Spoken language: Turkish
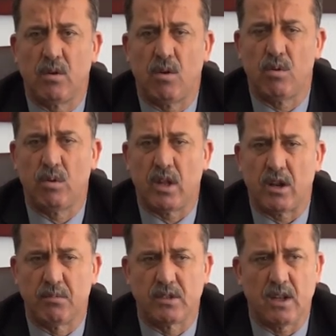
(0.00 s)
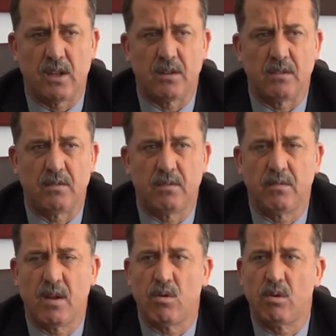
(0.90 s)
okullarımıza
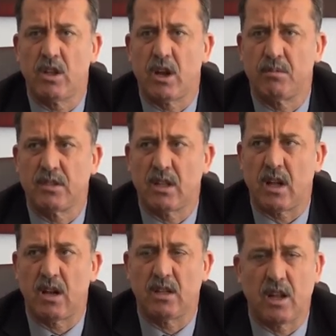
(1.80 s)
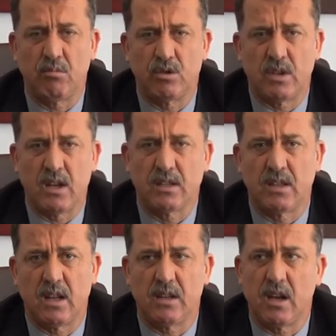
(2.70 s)
ve okullarımızda da alanlar
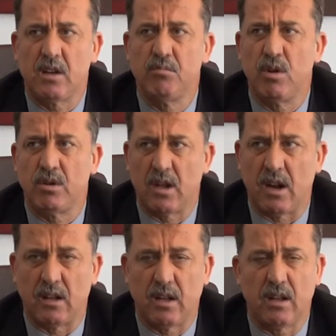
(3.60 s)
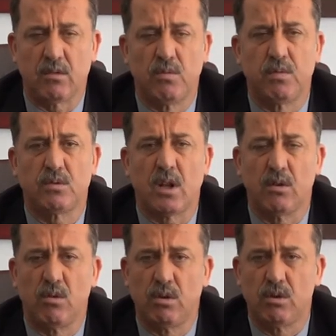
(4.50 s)
müsaitse yakın bölgelerine,
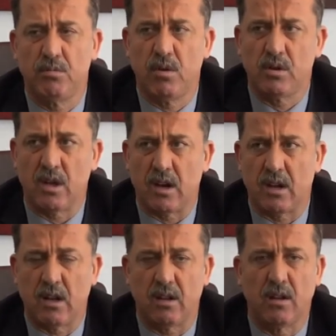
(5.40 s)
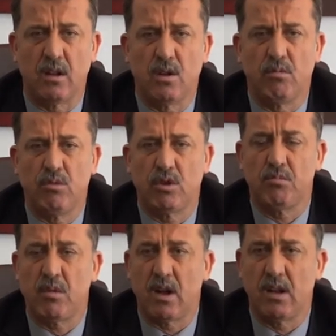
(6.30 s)
nüfusların olduğu bölgelere,
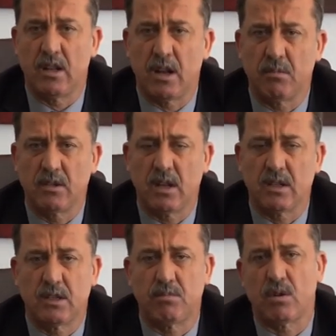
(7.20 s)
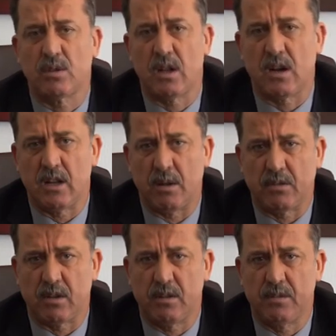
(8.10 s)
bütün mahallelerimize spor sahaları yaptık.